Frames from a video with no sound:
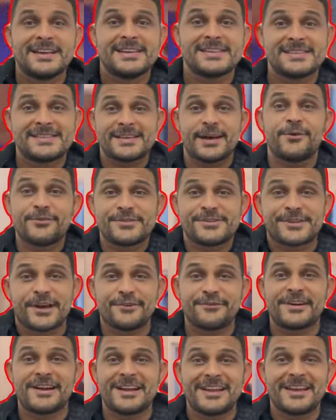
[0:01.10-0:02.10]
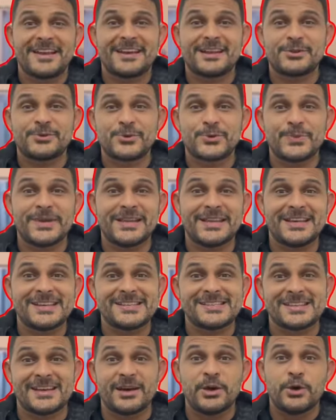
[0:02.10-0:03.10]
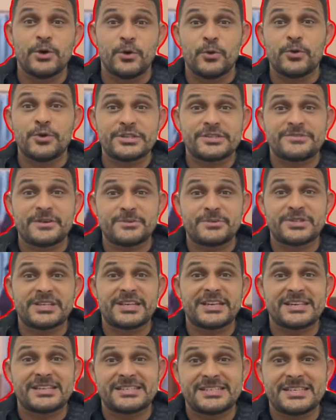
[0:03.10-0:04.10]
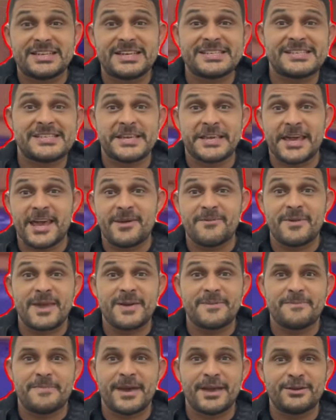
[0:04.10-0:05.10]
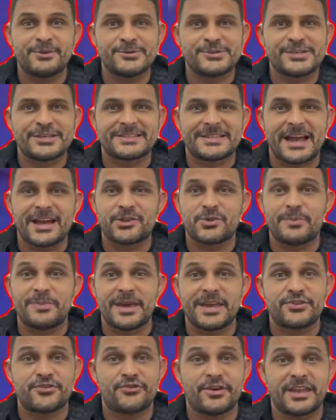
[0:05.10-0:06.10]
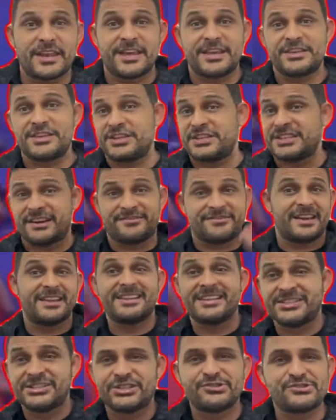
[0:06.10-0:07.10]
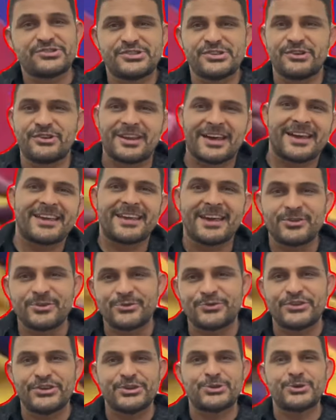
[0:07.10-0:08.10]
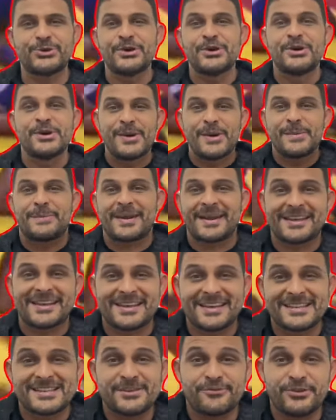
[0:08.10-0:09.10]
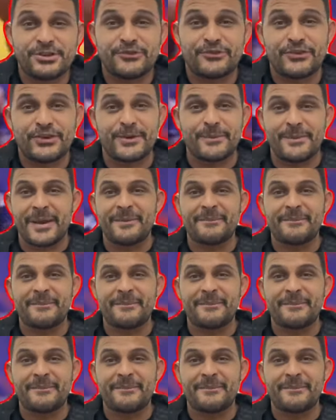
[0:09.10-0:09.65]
Salve, salve galera, tudo beleza? Hoje vamos reagir a esse game aí bem inusitado, bem diferente e já vai deixando o seu like aí no vídeo para que esse vídeo fique bem